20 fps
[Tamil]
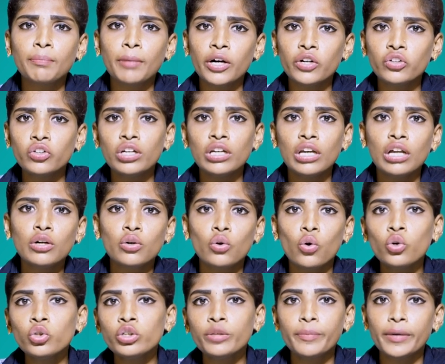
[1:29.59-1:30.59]
பகுதியில
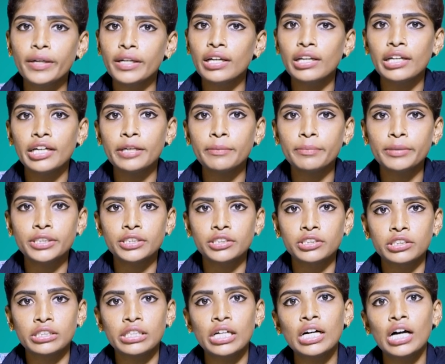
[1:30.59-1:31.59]
ரோந்து பணியில்
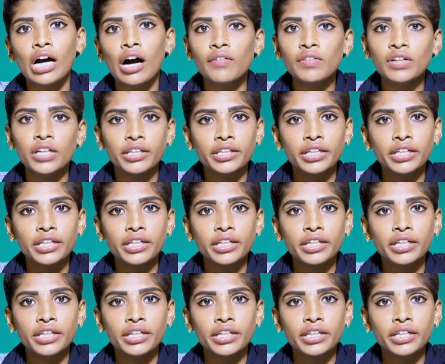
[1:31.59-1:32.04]
ஈடுபட்டு இருந்த காவல்